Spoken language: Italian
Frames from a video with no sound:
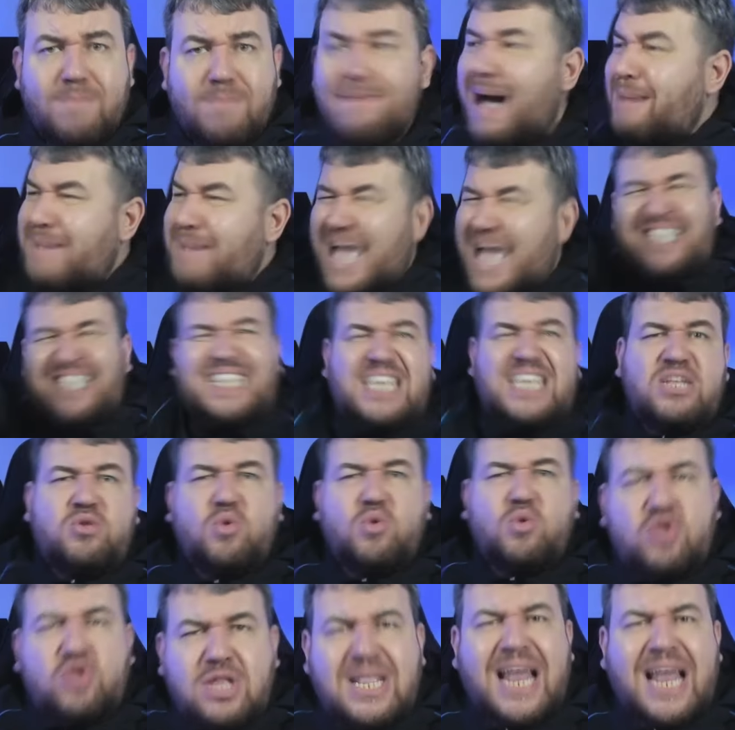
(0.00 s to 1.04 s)
Ma metti
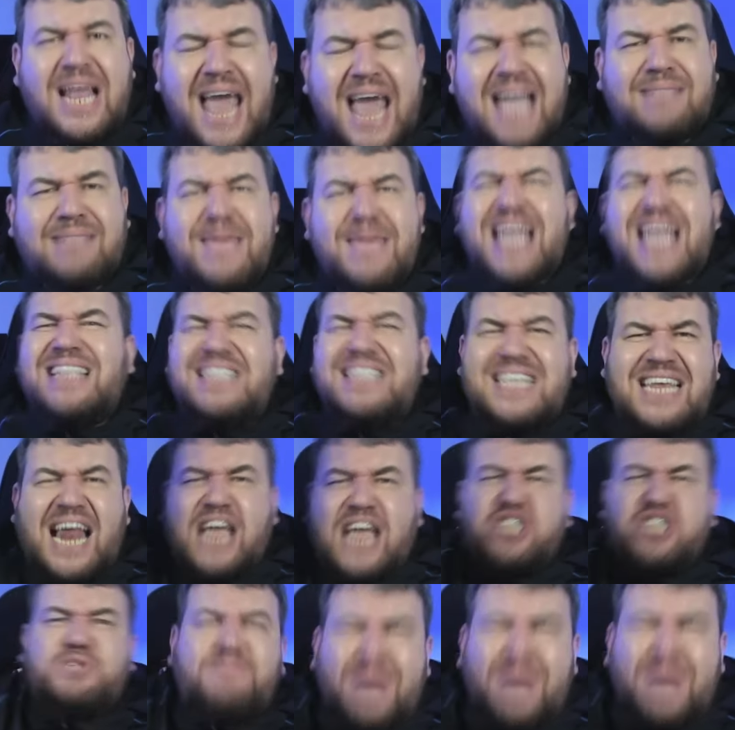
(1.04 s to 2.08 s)
tutte le. Metti
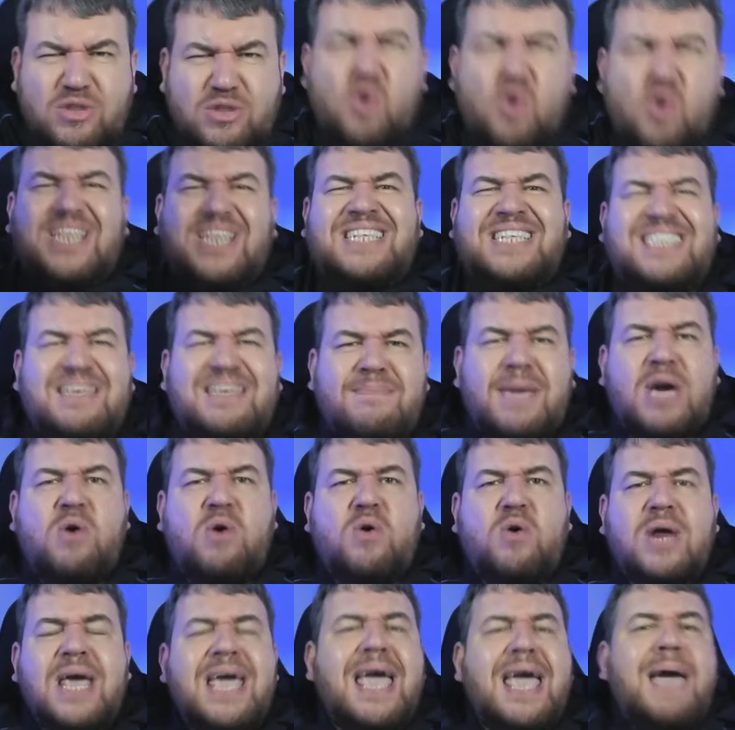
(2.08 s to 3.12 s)
Raspadori, Simeone.